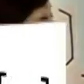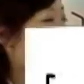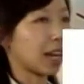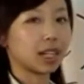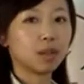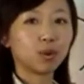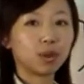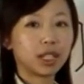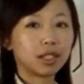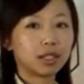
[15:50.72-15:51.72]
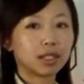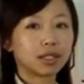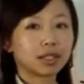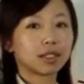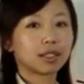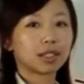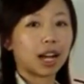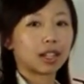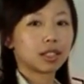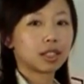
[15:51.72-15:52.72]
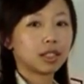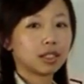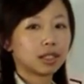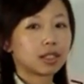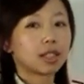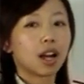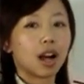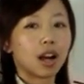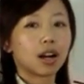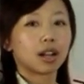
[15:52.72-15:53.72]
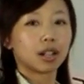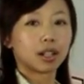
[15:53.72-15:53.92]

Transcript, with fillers: 打嗝母音，打嗝声，呃，